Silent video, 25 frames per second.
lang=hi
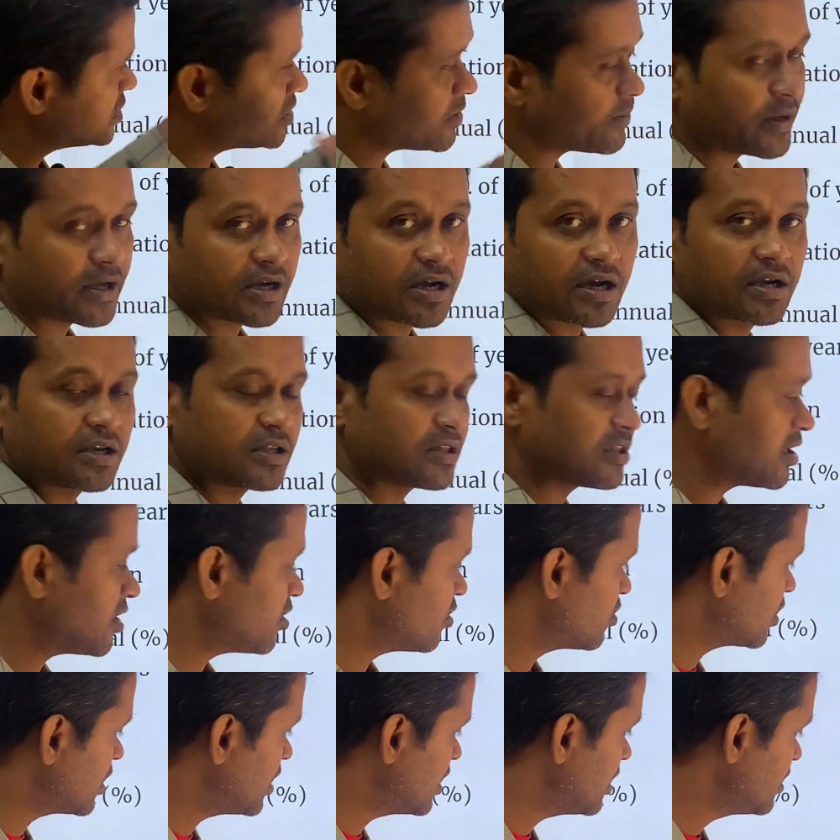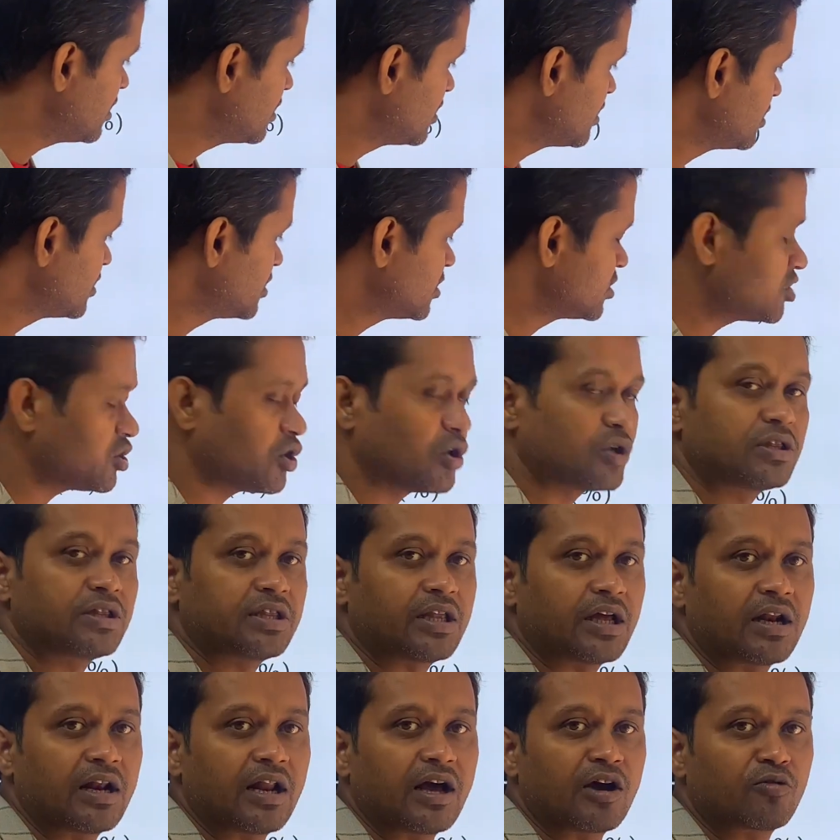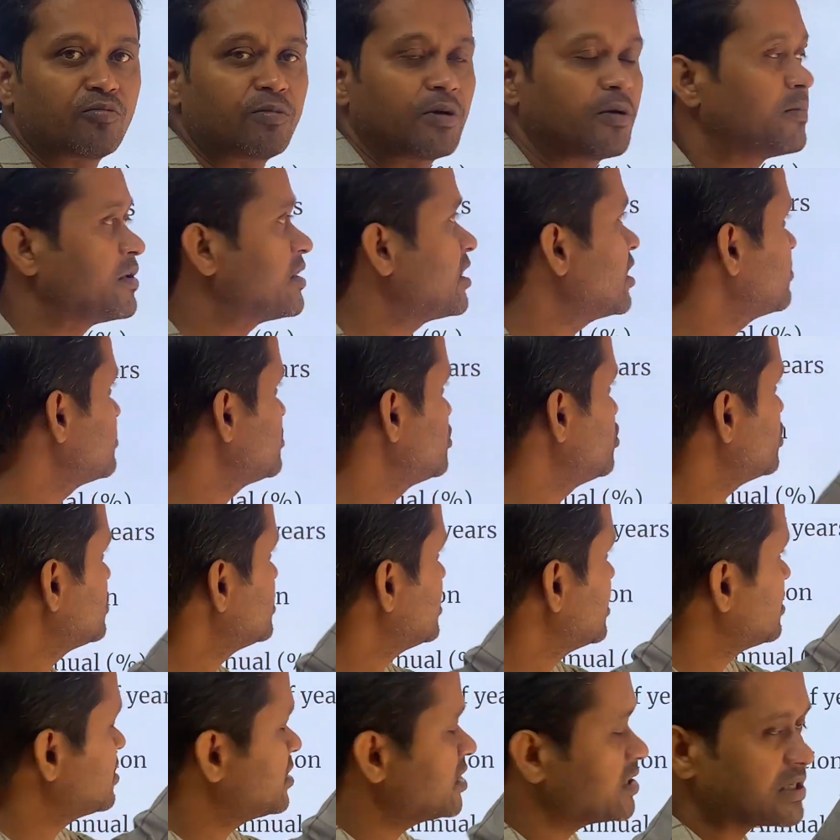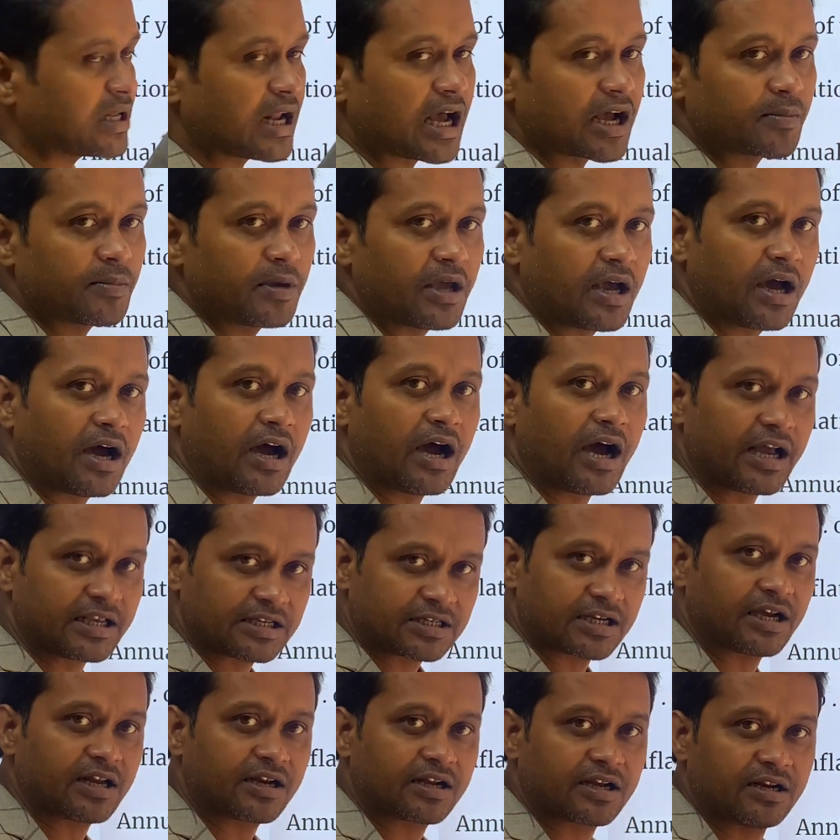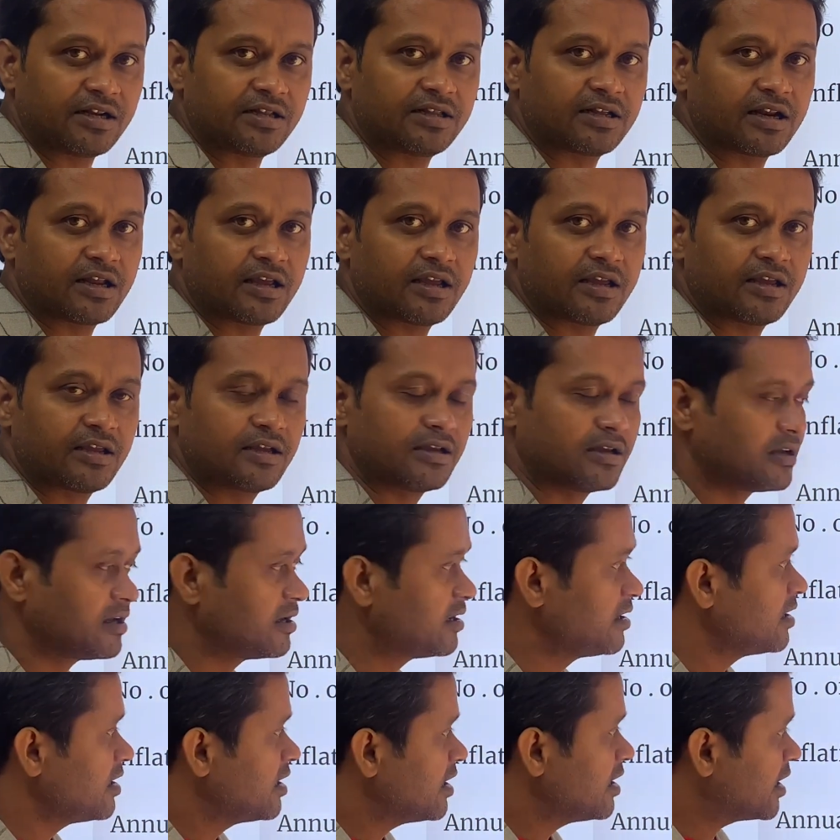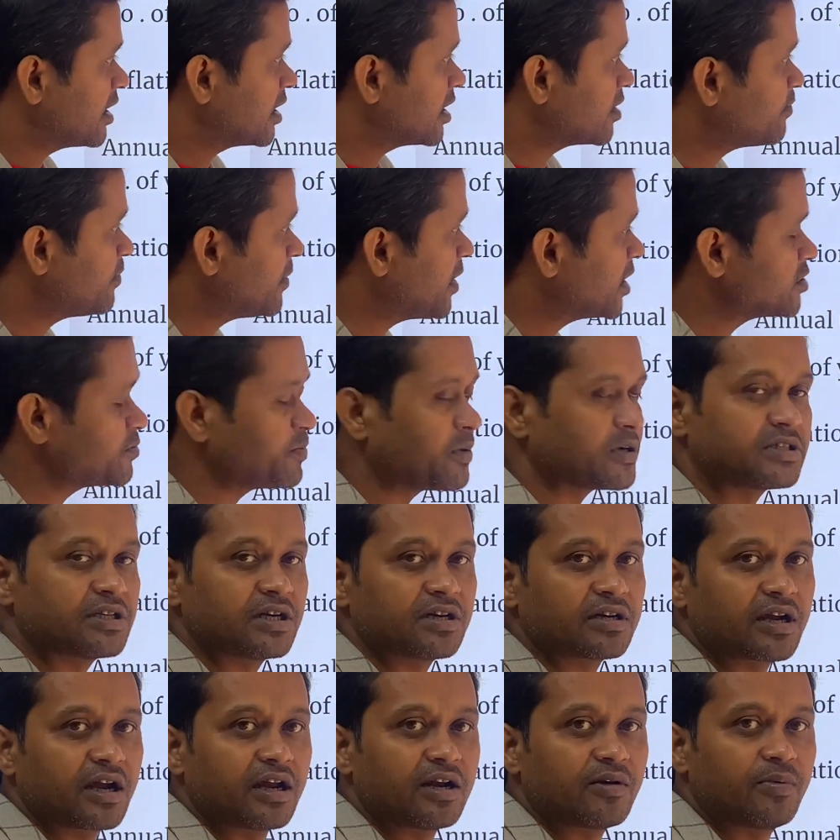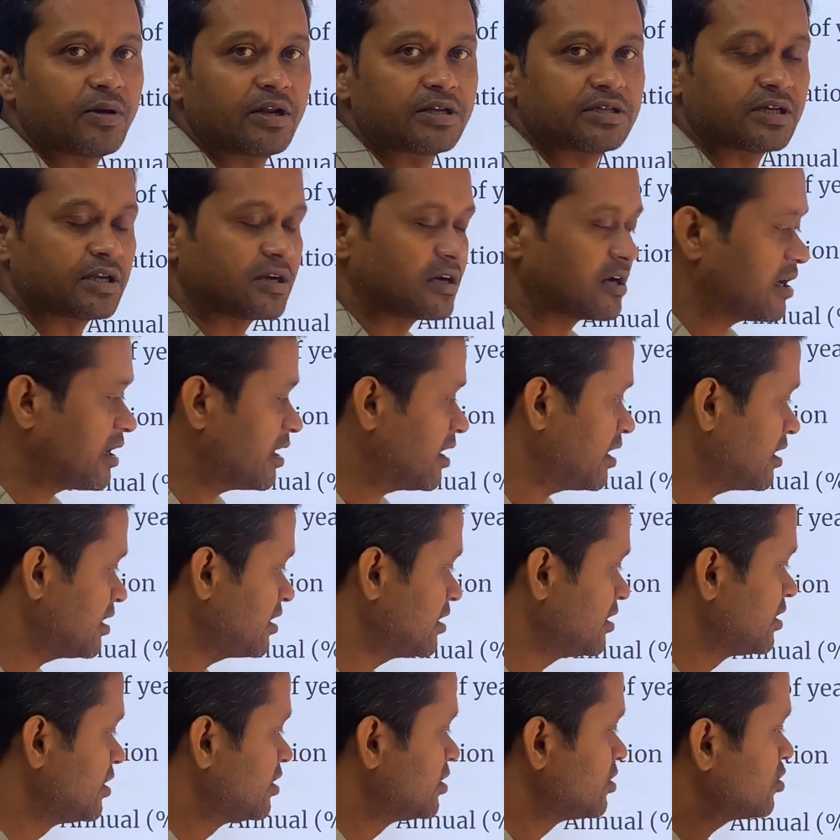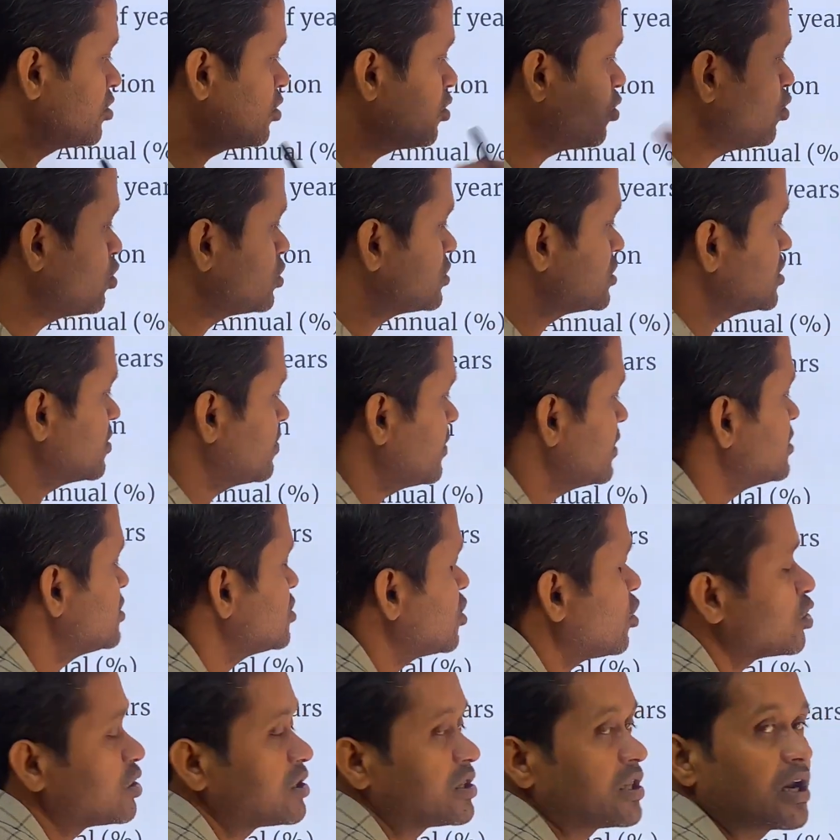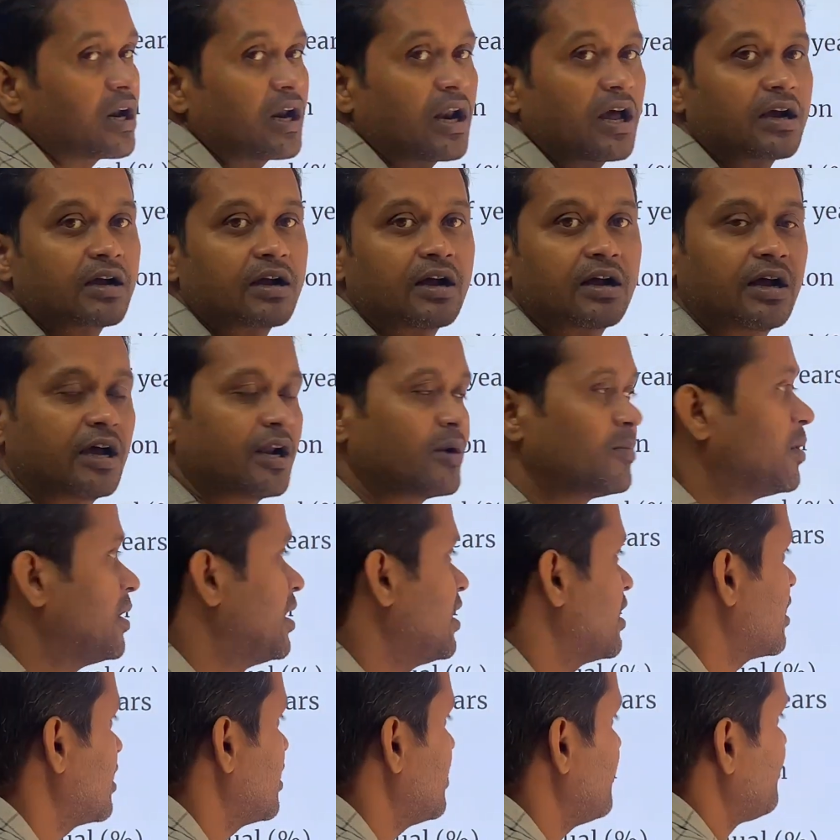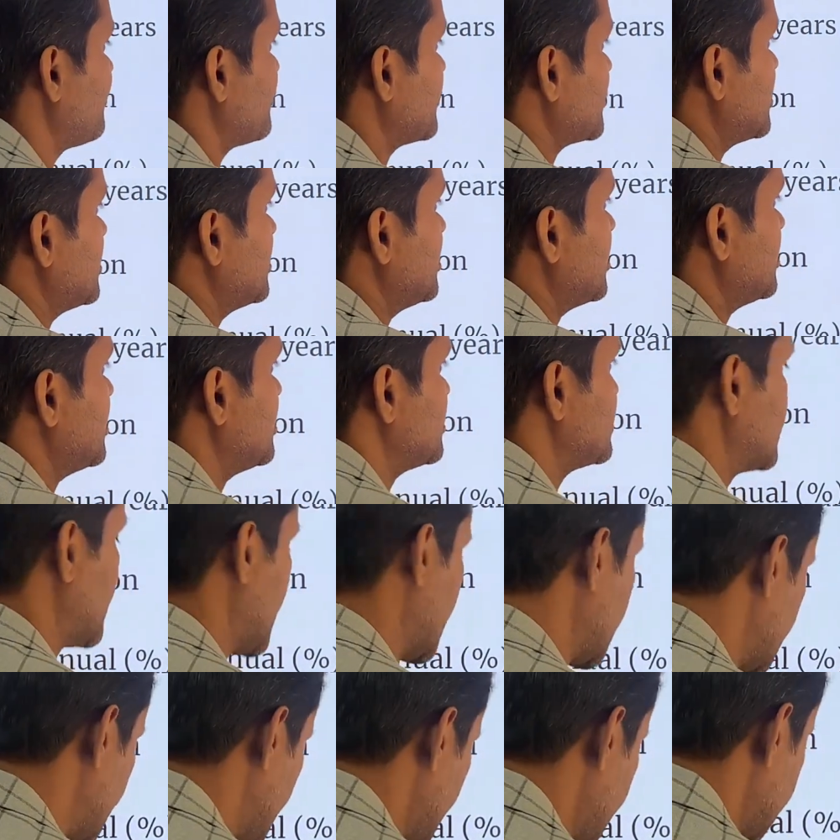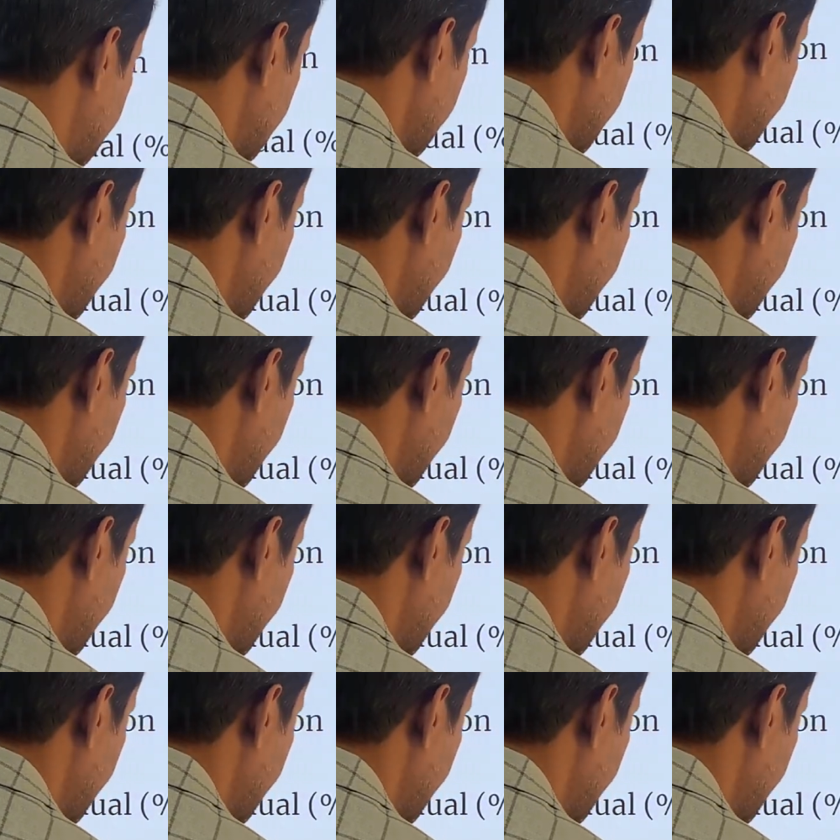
समय का कितना होगा चौहत्तर लाख रुपया मतलब जो छत्तीस लाख में आज घर खरीद रहे हैं अगर पाँच परसेंट का इन्फ्लेशन रहा तो उस समय चौहत्तर लाख का घर मिलेगा यदि सात परसेंट